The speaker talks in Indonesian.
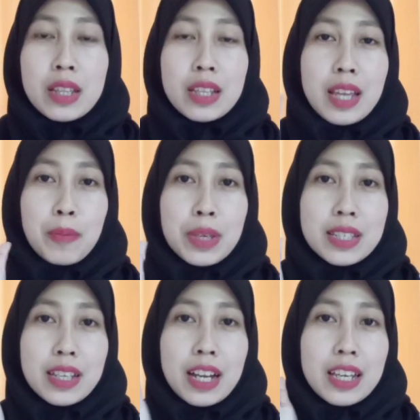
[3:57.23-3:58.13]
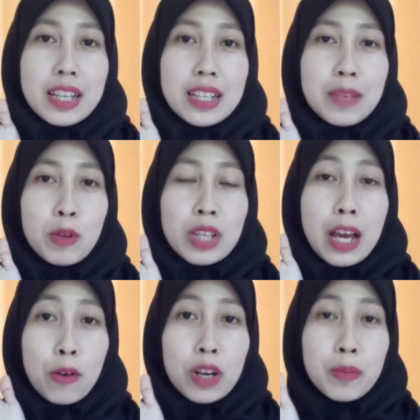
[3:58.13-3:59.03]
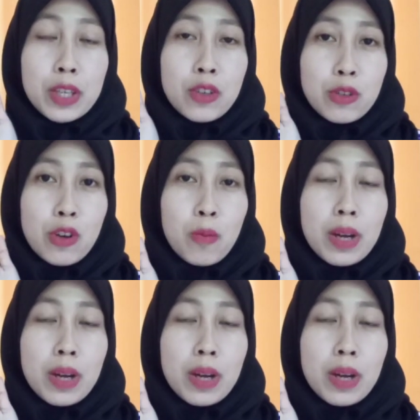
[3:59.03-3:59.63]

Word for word: tetapi si kali ini menurut aku lebih cocok